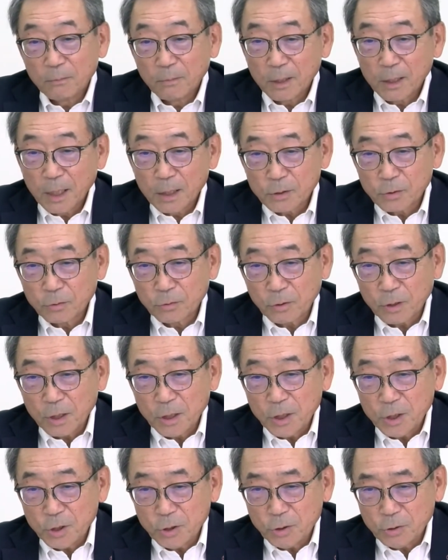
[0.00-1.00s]
まだその時
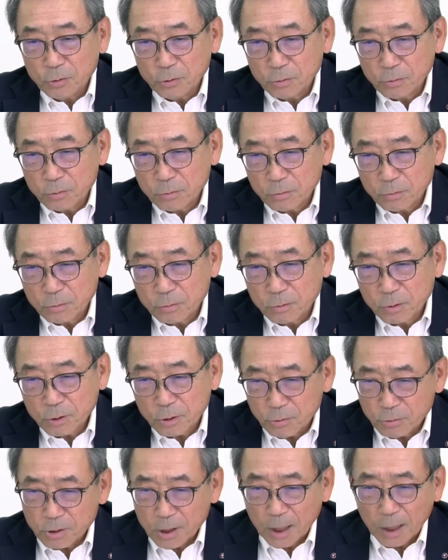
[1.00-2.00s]

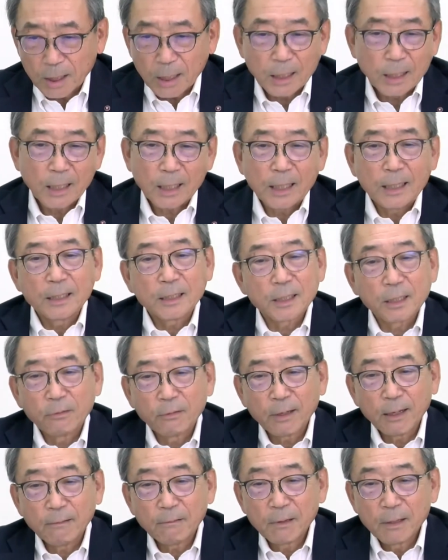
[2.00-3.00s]
29歳かな帰ってきたの
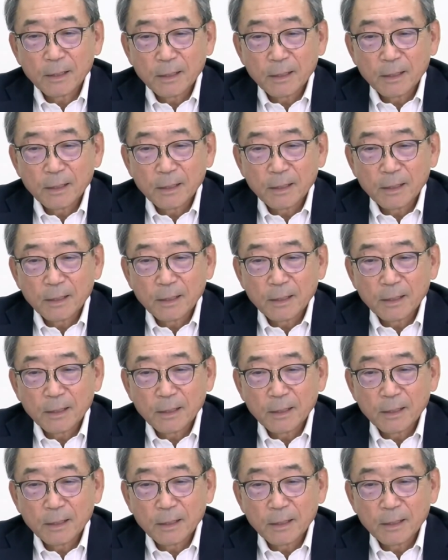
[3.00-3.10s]
が